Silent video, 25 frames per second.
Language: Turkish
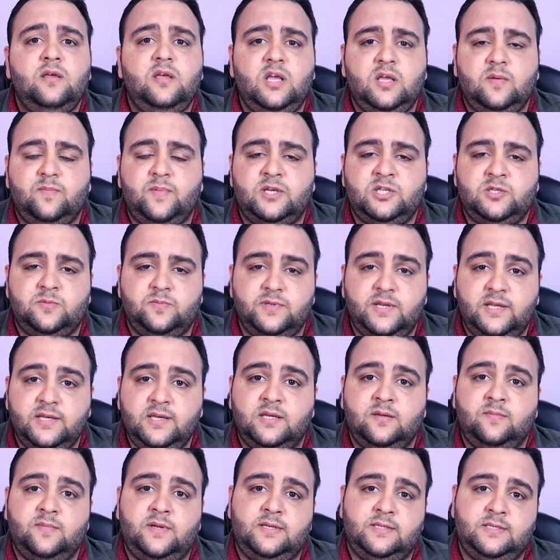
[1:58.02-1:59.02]
ilk 5000'e
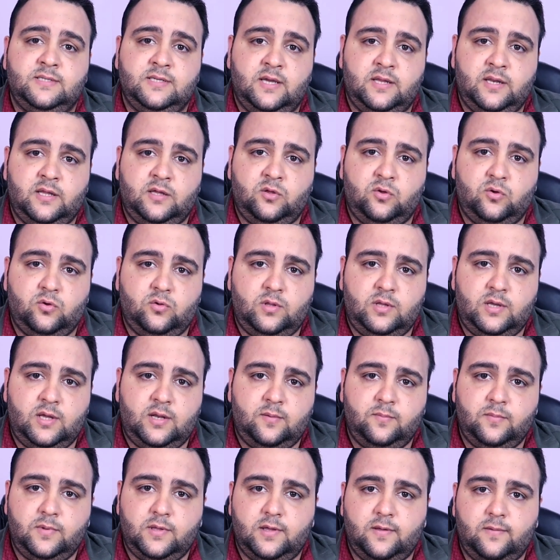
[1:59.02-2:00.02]
girmeniz gerekiyor
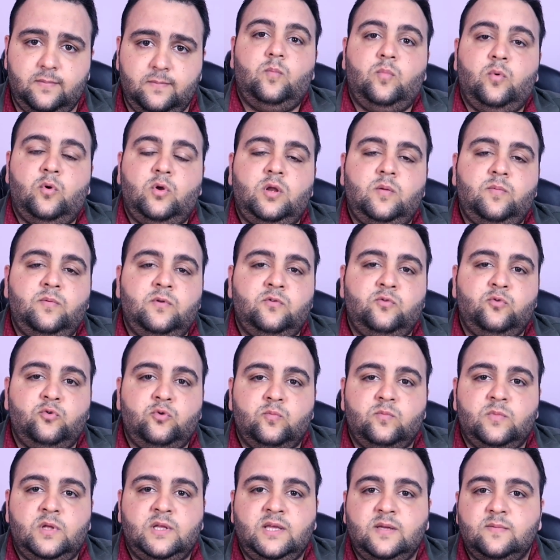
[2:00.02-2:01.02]
diyelim ki. Böyle bir
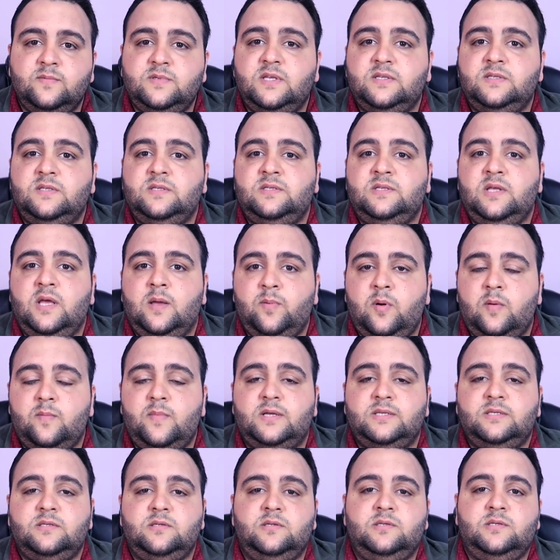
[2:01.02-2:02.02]
durumda kimse size
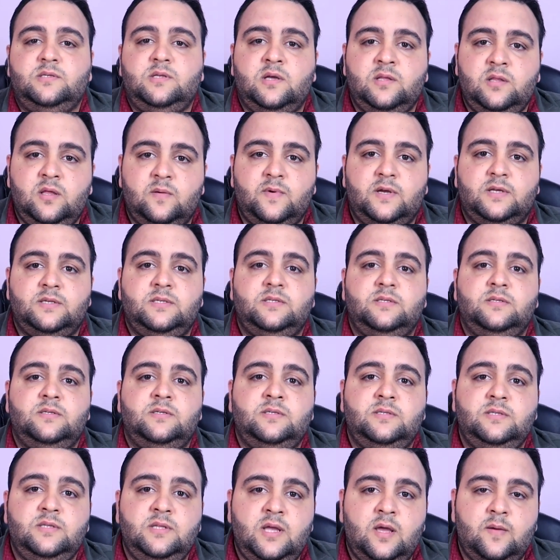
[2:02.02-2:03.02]
yapamazsınız,
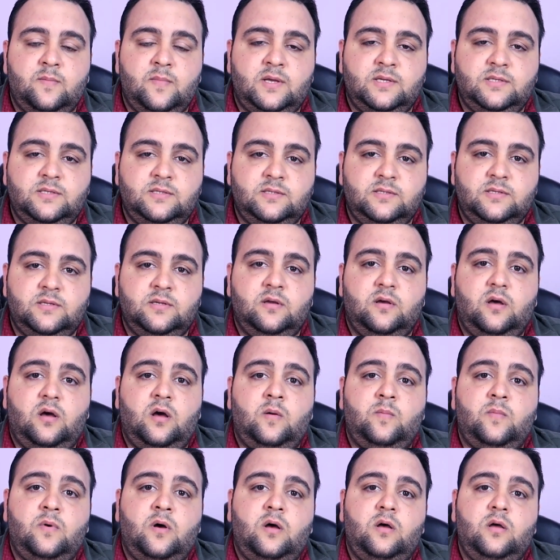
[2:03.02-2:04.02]
edemezsiniz diyemez.
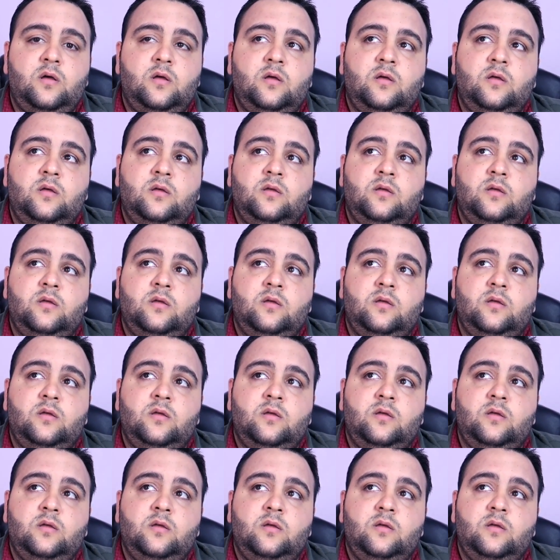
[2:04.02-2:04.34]
Ama